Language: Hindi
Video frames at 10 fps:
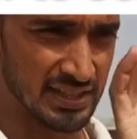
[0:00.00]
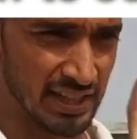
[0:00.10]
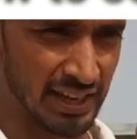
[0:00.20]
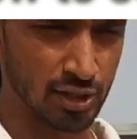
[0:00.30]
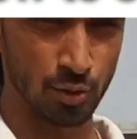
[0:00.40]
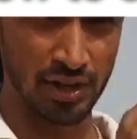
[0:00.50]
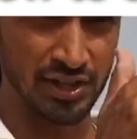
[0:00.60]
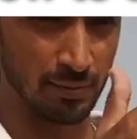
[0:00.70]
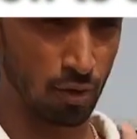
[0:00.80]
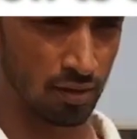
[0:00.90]
इस तरीके से होना
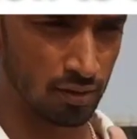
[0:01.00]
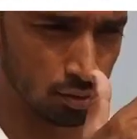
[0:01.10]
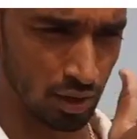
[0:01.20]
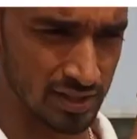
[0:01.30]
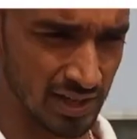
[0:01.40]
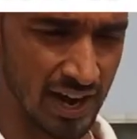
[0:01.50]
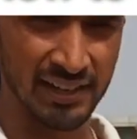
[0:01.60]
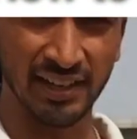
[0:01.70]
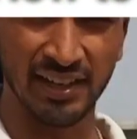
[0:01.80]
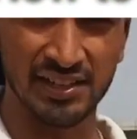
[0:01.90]
चाहिए बॉल थोड़ा
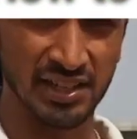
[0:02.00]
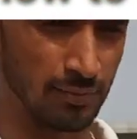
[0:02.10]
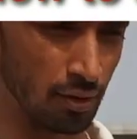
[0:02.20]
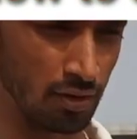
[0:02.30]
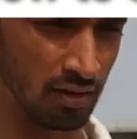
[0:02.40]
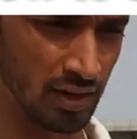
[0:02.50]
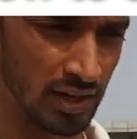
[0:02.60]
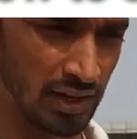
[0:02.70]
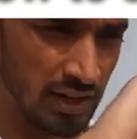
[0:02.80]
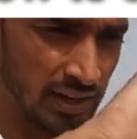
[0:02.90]
स्लांट करना चाहिए
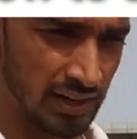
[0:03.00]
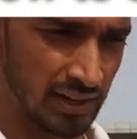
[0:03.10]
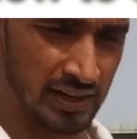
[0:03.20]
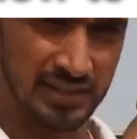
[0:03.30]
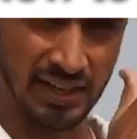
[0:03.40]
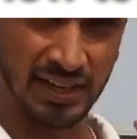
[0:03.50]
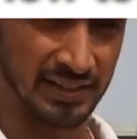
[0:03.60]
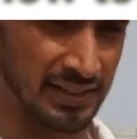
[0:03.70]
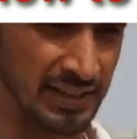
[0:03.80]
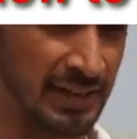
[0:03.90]
बॉल इस
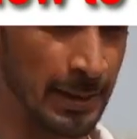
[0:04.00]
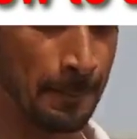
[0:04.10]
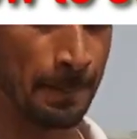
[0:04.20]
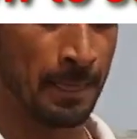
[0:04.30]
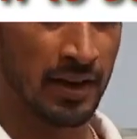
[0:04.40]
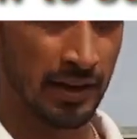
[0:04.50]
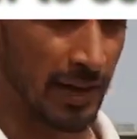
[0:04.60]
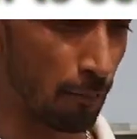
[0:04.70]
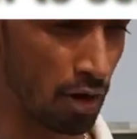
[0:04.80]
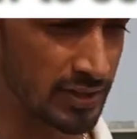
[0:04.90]
तरीके से ठीक है
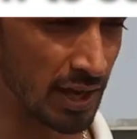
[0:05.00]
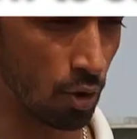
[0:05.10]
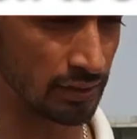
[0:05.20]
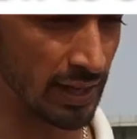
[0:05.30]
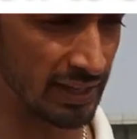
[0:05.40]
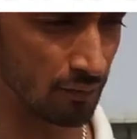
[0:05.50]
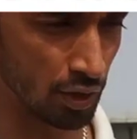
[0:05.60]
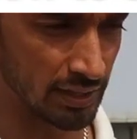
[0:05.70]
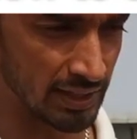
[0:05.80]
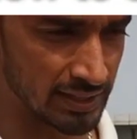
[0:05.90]
कई बॉल्स क्या होते हैं कि
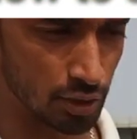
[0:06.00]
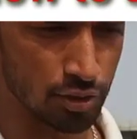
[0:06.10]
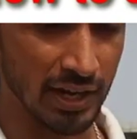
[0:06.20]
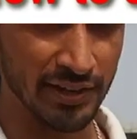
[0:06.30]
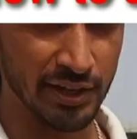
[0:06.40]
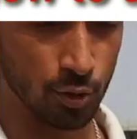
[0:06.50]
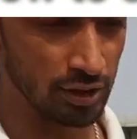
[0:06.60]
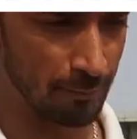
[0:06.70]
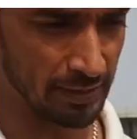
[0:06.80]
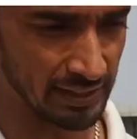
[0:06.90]
वो इधर से तो स्लांटेड
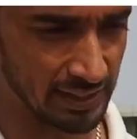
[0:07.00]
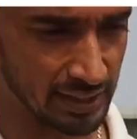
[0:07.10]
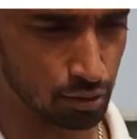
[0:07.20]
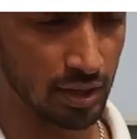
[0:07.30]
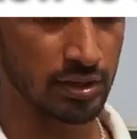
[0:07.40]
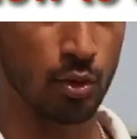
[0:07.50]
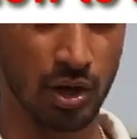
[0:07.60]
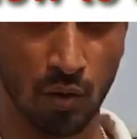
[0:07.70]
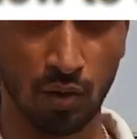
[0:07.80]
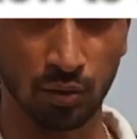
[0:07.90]
होते हैं बट इधर से थोड़ा सा
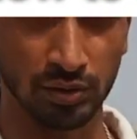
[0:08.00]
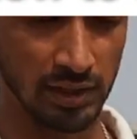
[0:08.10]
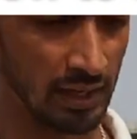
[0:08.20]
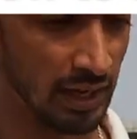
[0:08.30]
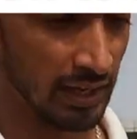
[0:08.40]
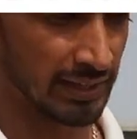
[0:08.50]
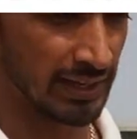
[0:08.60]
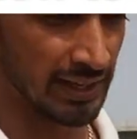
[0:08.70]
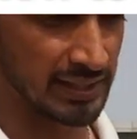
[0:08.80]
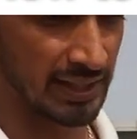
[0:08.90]
उठा हुआ होता है या
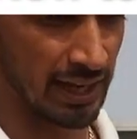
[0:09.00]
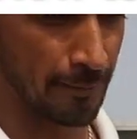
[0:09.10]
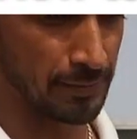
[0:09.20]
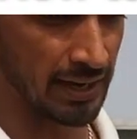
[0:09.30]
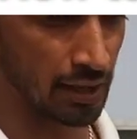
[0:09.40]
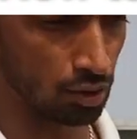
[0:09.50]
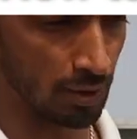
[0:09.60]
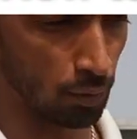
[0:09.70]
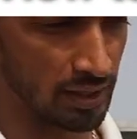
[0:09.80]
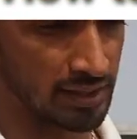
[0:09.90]
इधर से अगर आप देखें तो
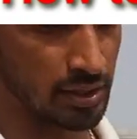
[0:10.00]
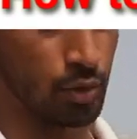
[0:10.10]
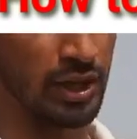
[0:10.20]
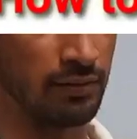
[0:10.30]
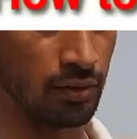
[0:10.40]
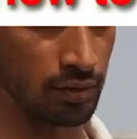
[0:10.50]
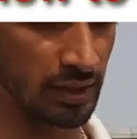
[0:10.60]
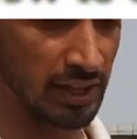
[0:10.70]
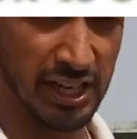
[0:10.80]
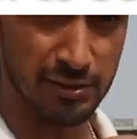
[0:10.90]
केवल इधर से उठे हुए होते
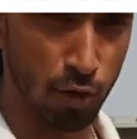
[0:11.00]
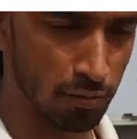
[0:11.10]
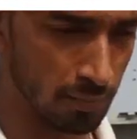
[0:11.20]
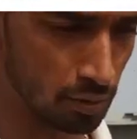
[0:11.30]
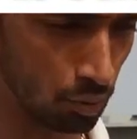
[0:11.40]
हैं इस बॉल में भी